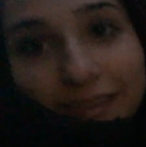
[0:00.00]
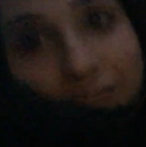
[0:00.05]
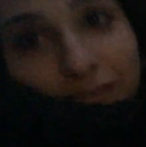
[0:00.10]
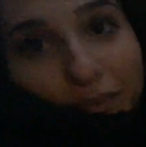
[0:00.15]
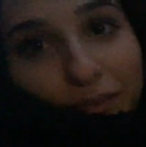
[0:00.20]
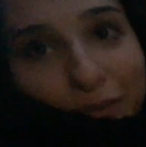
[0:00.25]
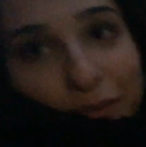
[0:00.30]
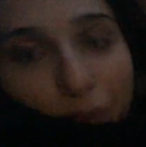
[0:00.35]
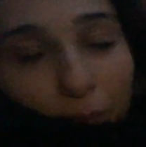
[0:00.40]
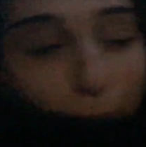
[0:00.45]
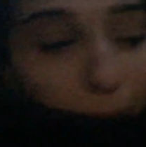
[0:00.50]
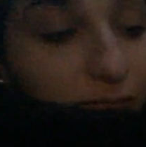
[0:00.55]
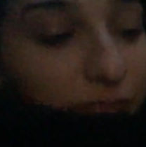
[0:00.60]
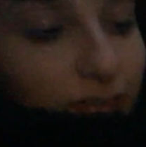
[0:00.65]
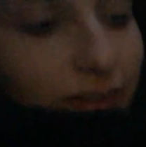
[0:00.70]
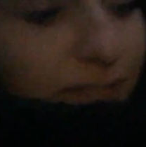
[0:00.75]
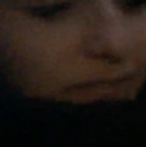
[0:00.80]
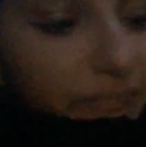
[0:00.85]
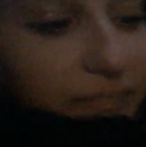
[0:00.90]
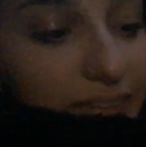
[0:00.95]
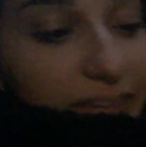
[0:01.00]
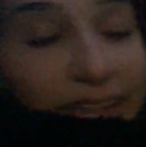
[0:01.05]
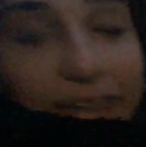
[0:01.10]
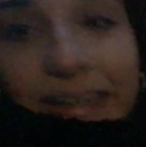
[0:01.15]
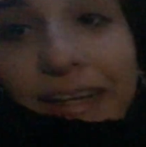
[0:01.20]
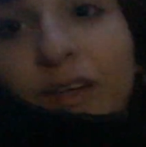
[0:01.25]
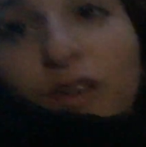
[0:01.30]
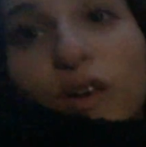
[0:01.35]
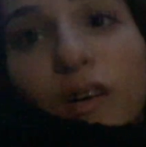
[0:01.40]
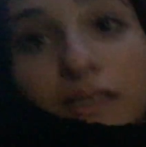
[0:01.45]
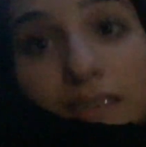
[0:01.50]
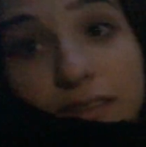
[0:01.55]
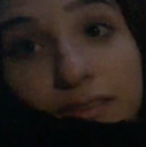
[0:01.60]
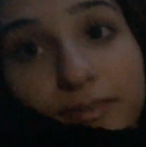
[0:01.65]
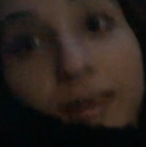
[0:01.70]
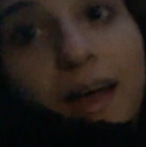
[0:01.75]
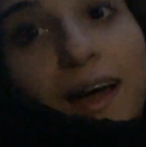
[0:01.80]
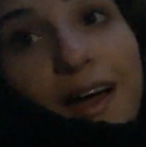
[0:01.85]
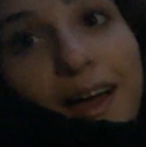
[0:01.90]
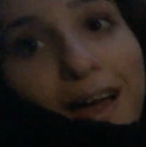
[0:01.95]
Voglio troppo farvi vedere cosa
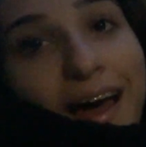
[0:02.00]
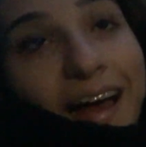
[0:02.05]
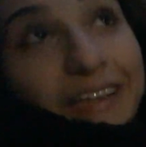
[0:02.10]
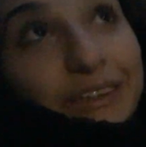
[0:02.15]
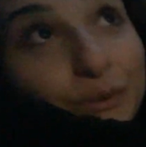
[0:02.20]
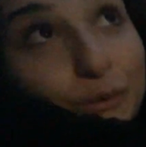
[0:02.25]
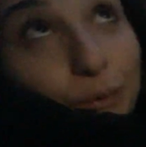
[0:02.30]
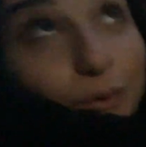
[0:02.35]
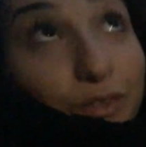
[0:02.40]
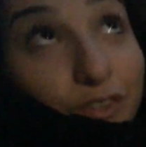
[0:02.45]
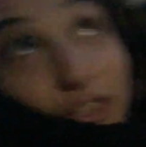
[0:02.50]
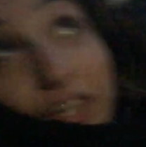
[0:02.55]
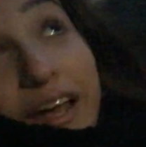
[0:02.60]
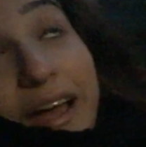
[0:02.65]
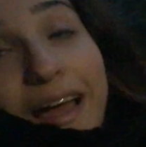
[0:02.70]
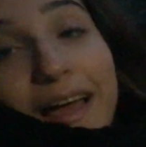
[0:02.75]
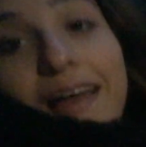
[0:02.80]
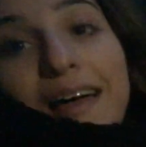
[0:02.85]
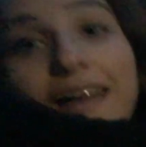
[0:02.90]
fa Artu, cioè,